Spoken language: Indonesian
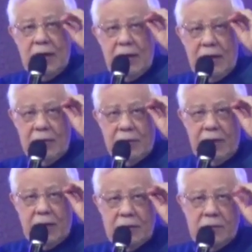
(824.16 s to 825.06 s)

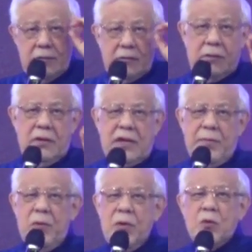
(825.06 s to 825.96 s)
Haleluya.
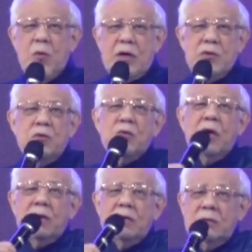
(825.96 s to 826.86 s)
Tapi gue tua
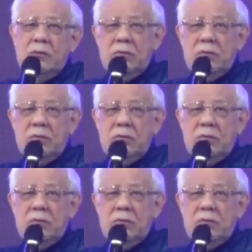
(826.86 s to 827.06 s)
juga loh.